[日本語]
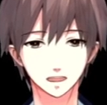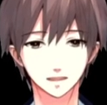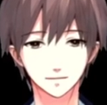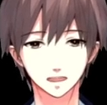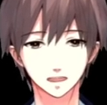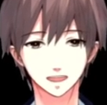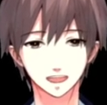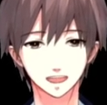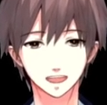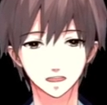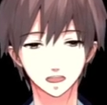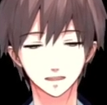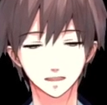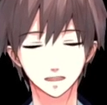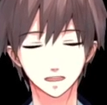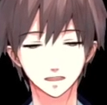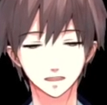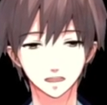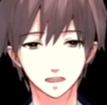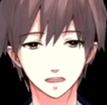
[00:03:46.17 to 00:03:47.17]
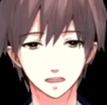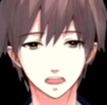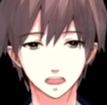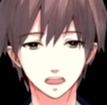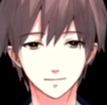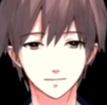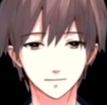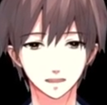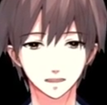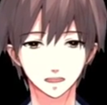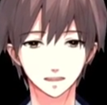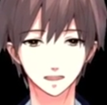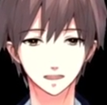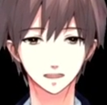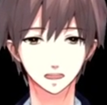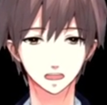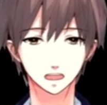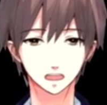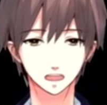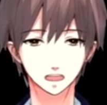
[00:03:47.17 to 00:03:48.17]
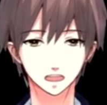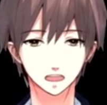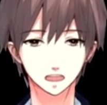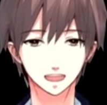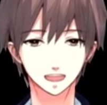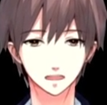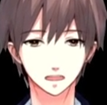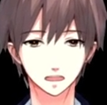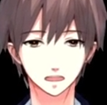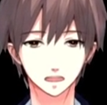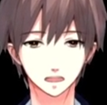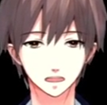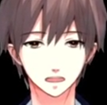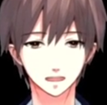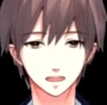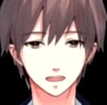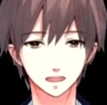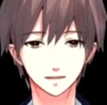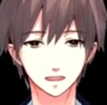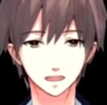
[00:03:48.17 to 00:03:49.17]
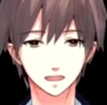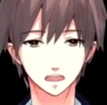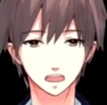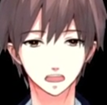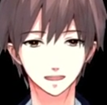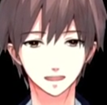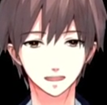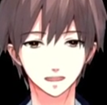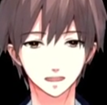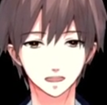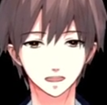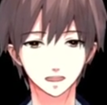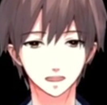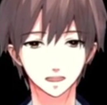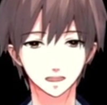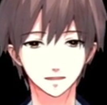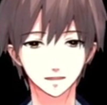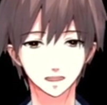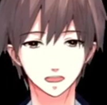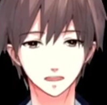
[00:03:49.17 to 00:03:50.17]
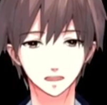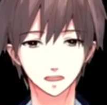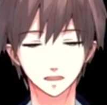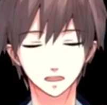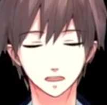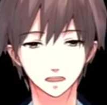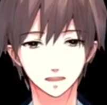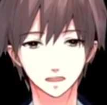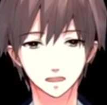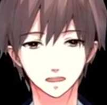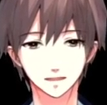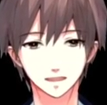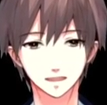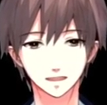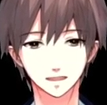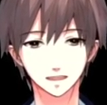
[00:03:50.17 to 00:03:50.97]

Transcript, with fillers: えー、5番目にあるのが、えー、砂浴体験ですあの